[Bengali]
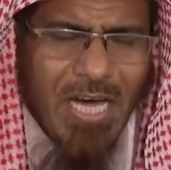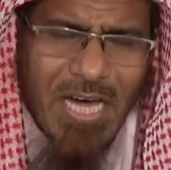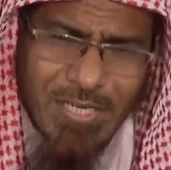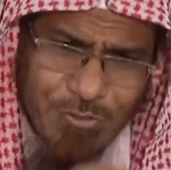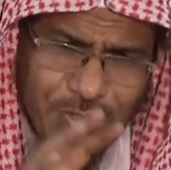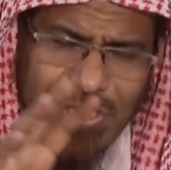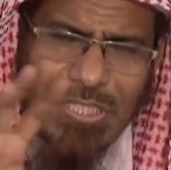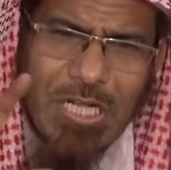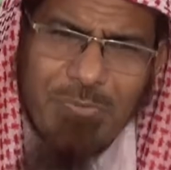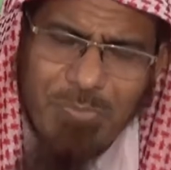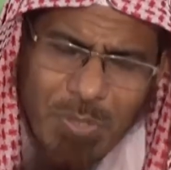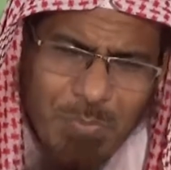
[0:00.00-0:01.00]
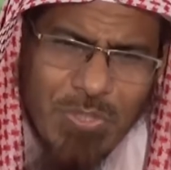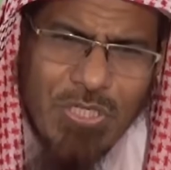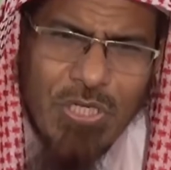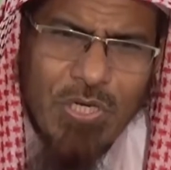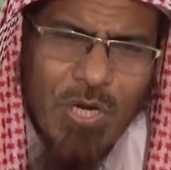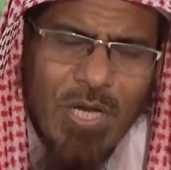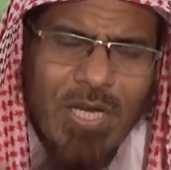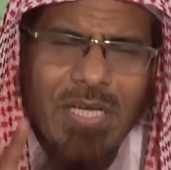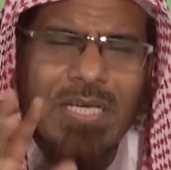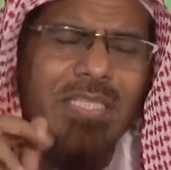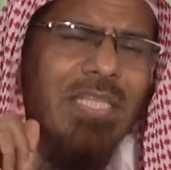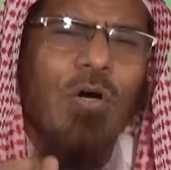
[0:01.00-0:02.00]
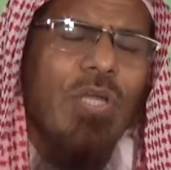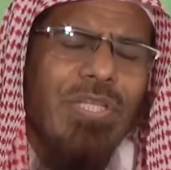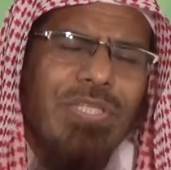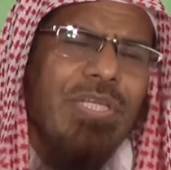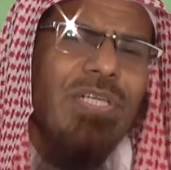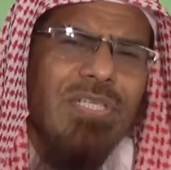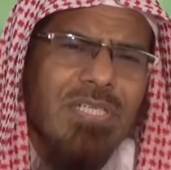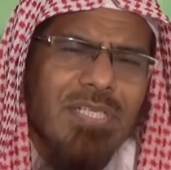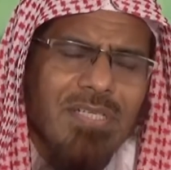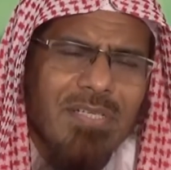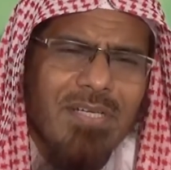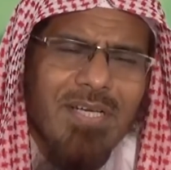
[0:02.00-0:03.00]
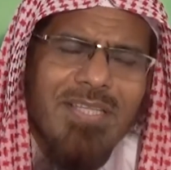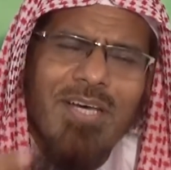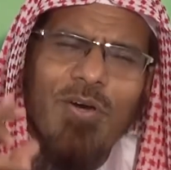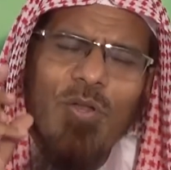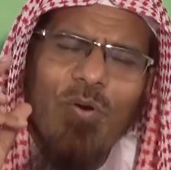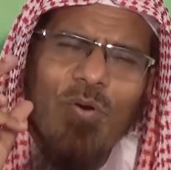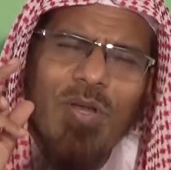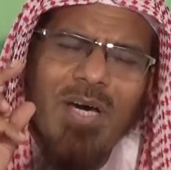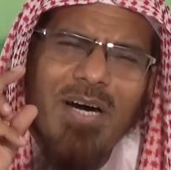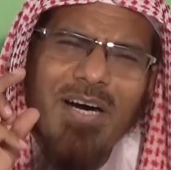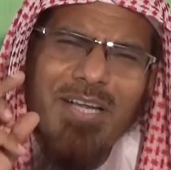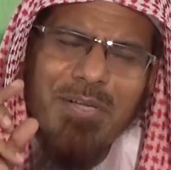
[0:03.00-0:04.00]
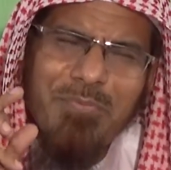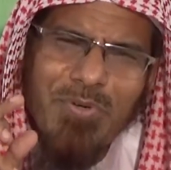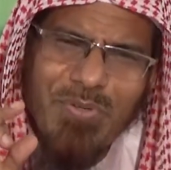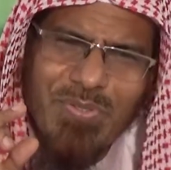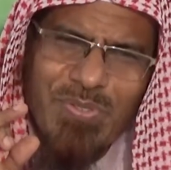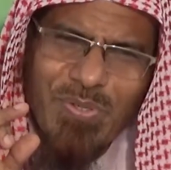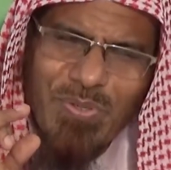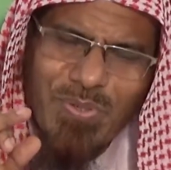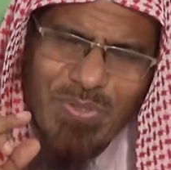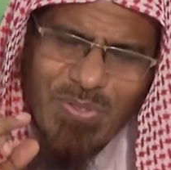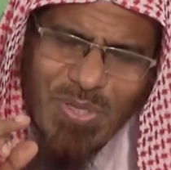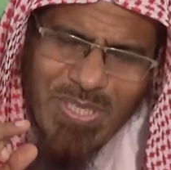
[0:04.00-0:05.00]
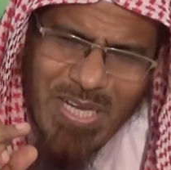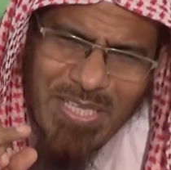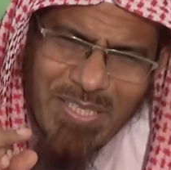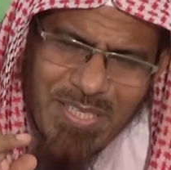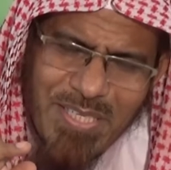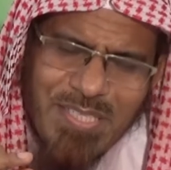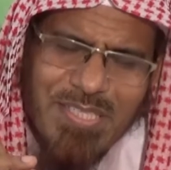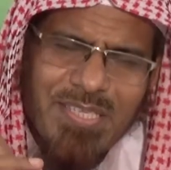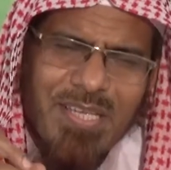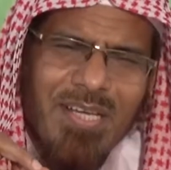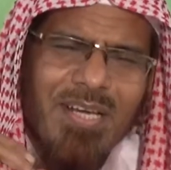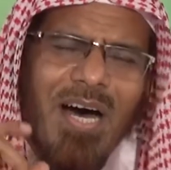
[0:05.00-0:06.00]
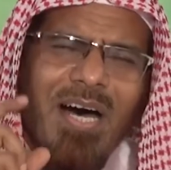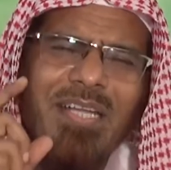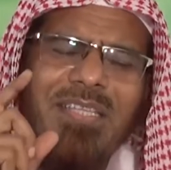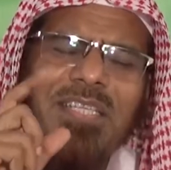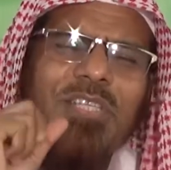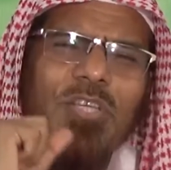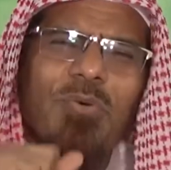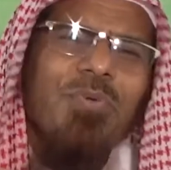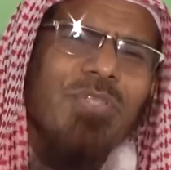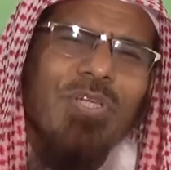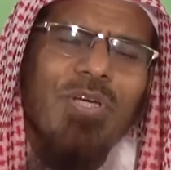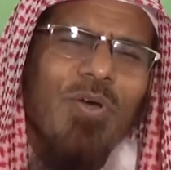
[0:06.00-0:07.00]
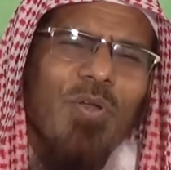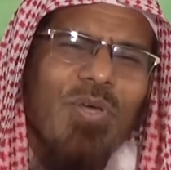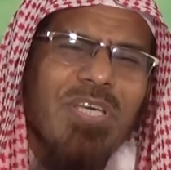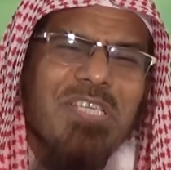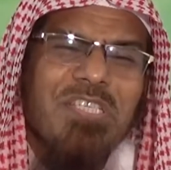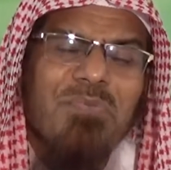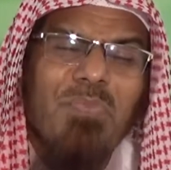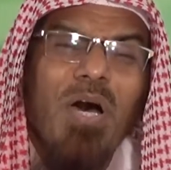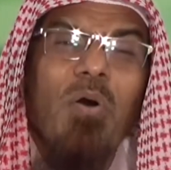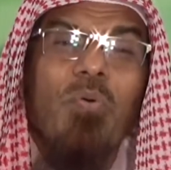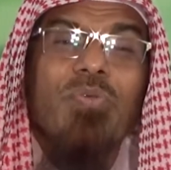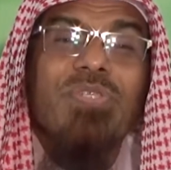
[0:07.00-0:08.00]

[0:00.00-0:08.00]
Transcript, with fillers: আর যদি সার্বিক বিষয় হয় তাহলে তিনটি তাহলে কোরআন এবং সহি হাদিস আর তৃতীয় বিষয় হল ইজমা ও